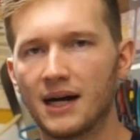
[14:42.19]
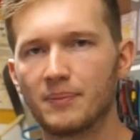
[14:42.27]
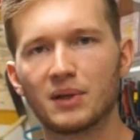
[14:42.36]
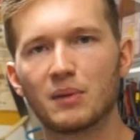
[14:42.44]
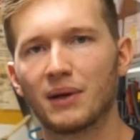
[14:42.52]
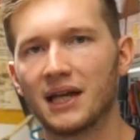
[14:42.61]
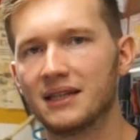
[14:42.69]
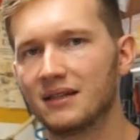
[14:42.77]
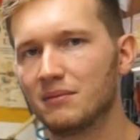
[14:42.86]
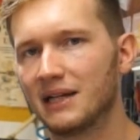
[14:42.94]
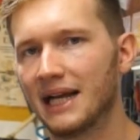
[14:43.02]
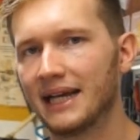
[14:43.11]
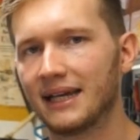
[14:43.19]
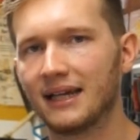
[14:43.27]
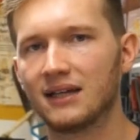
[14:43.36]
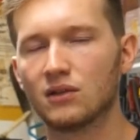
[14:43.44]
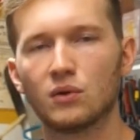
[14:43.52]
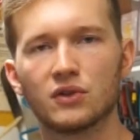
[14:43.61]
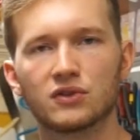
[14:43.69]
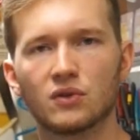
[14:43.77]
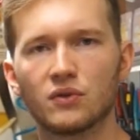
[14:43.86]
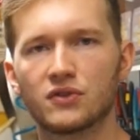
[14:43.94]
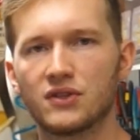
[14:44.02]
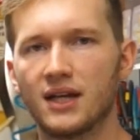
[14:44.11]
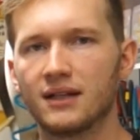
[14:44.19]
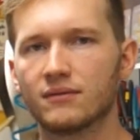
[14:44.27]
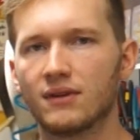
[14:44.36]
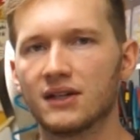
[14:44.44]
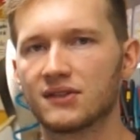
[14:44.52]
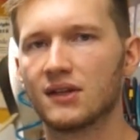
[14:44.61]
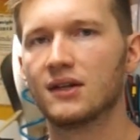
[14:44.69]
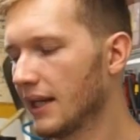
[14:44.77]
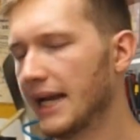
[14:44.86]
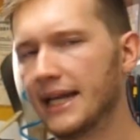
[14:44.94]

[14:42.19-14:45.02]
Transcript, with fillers: abgebrennt im Gleichrichter oder sonst irgendwas.